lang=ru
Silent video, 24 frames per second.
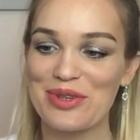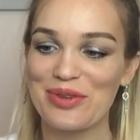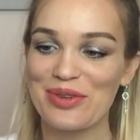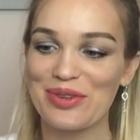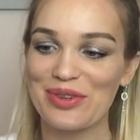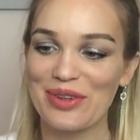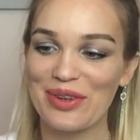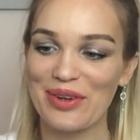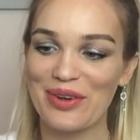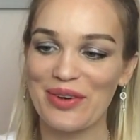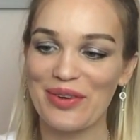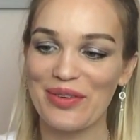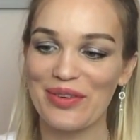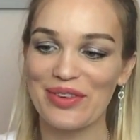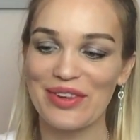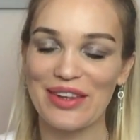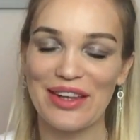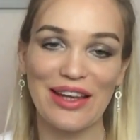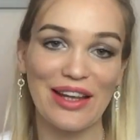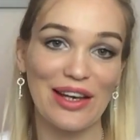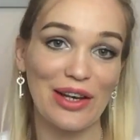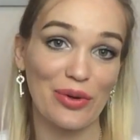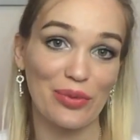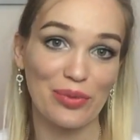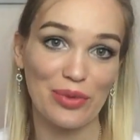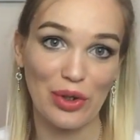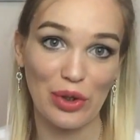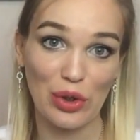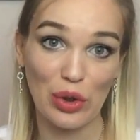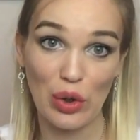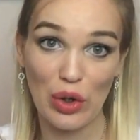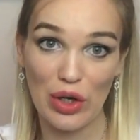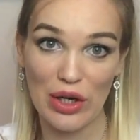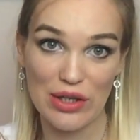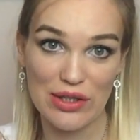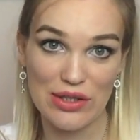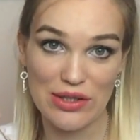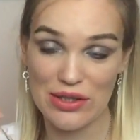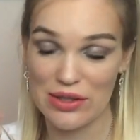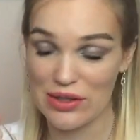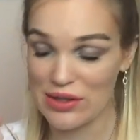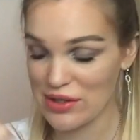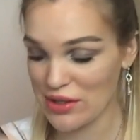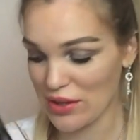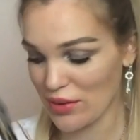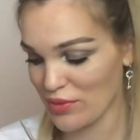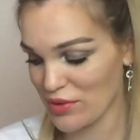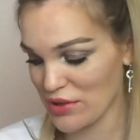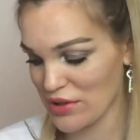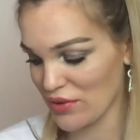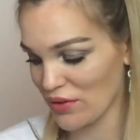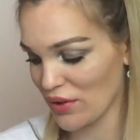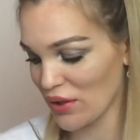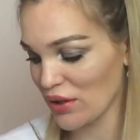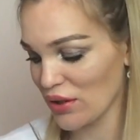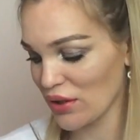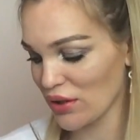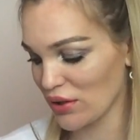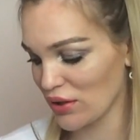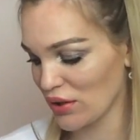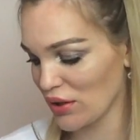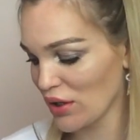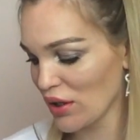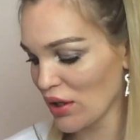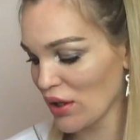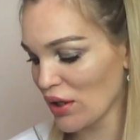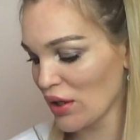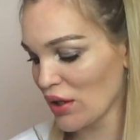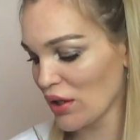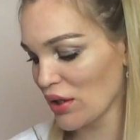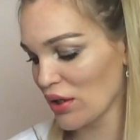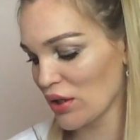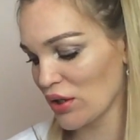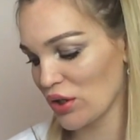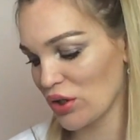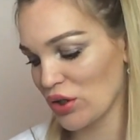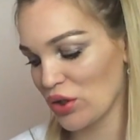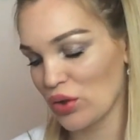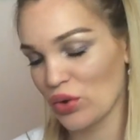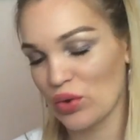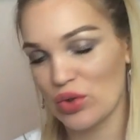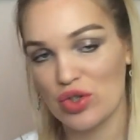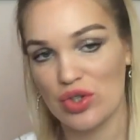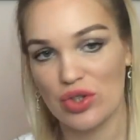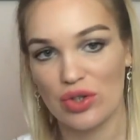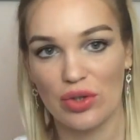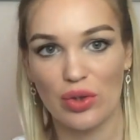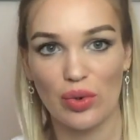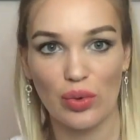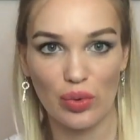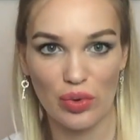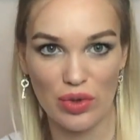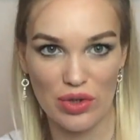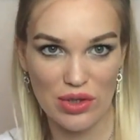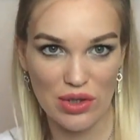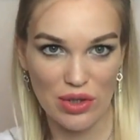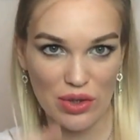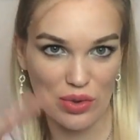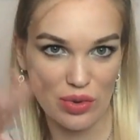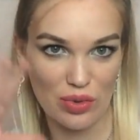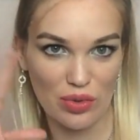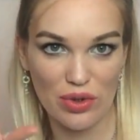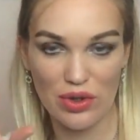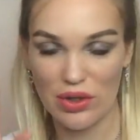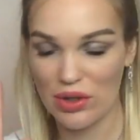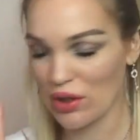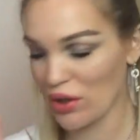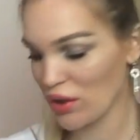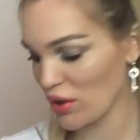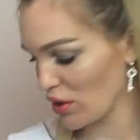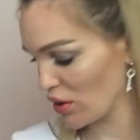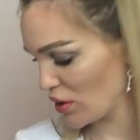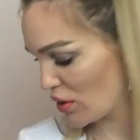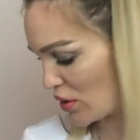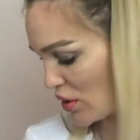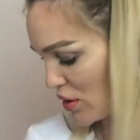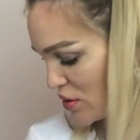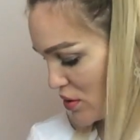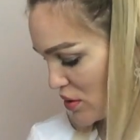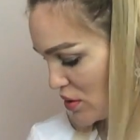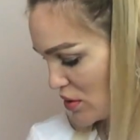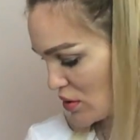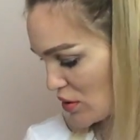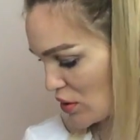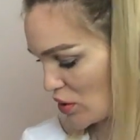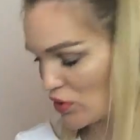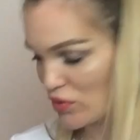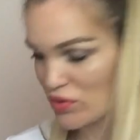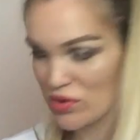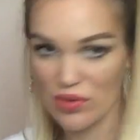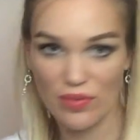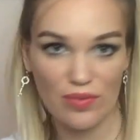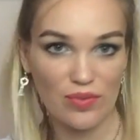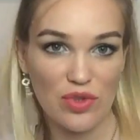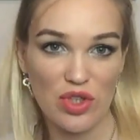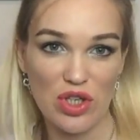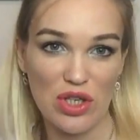вот такого вот геля, у меня 0,1, самый светлый, и очень круто сразу они такие классные становятся.